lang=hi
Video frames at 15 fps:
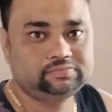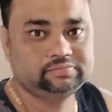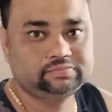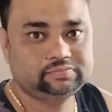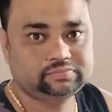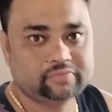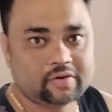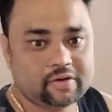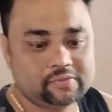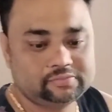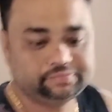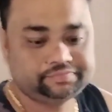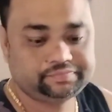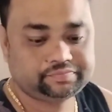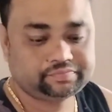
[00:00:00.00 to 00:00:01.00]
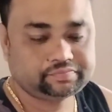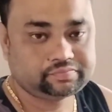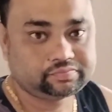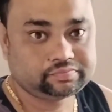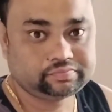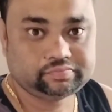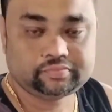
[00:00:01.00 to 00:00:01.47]
खाना अच्छा है मतलब
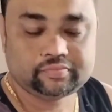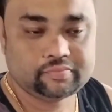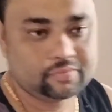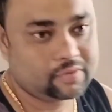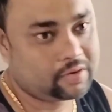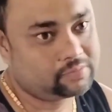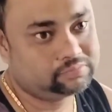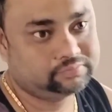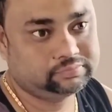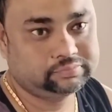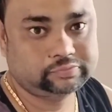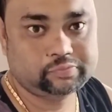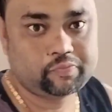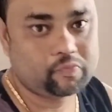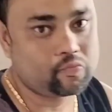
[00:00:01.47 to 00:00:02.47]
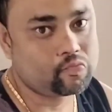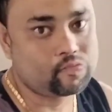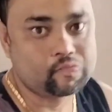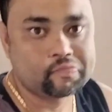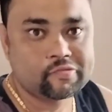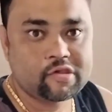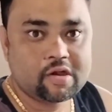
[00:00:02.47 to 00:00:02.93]
बाकी बाहर का पता नहीं पर इस
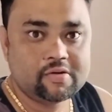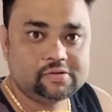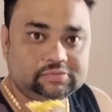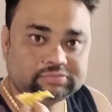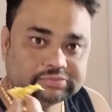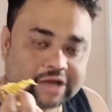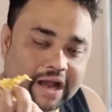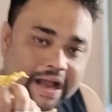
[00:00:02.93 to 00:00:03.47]
होटल में हम लोग